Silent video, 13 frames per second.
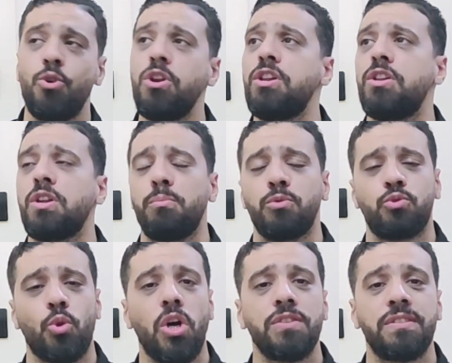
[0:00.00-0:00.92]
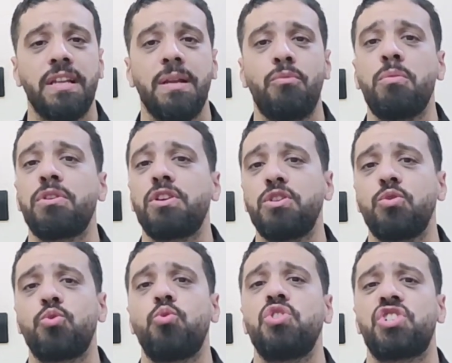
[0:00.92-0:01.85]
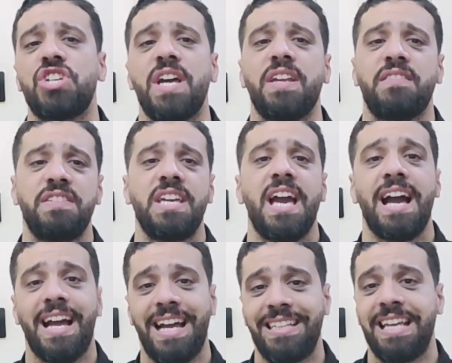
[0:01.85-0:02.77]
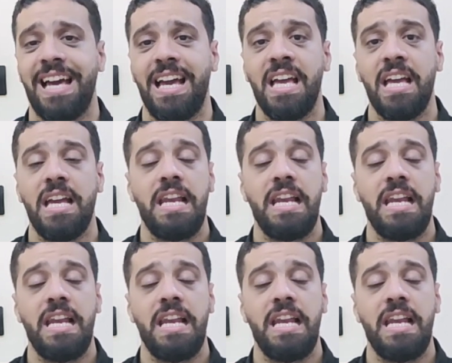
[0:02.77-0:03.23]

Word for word: كل البطولات اللي ممكن يكون شارك فيها خدها